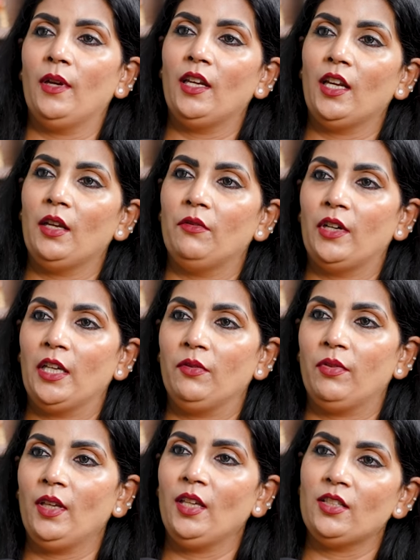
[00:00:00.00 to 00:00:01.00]
बहन है
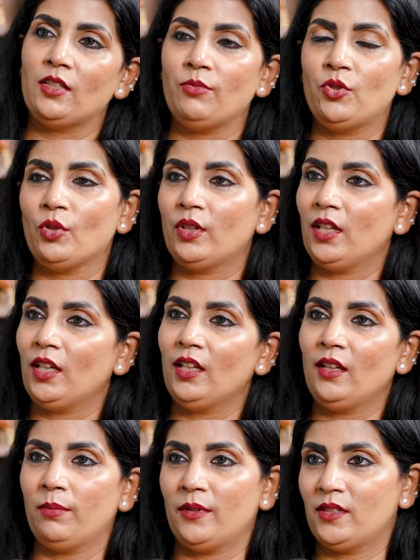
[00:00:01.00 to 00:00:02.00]
वाइफ़ है, ये सब शुक्र की
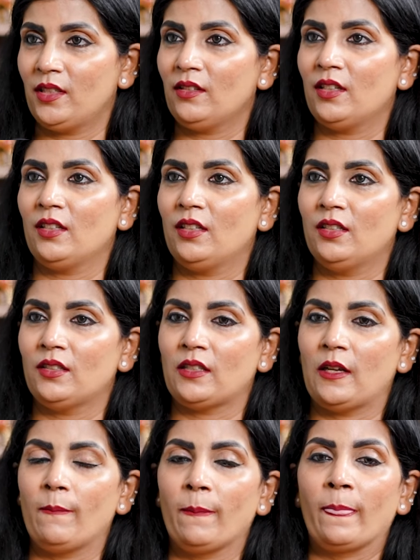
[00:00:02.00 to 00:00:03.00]
रिप्रेजेंटेटर्स
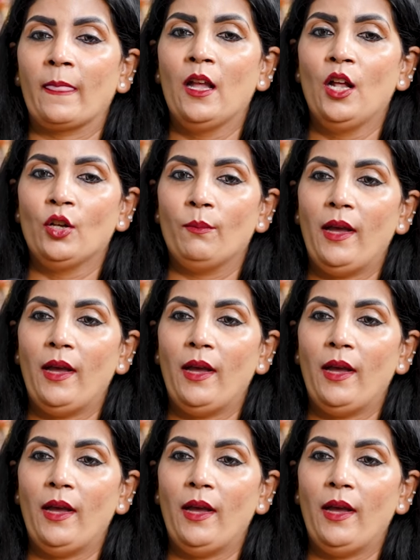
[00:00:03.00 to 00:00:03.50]
है ठीक है।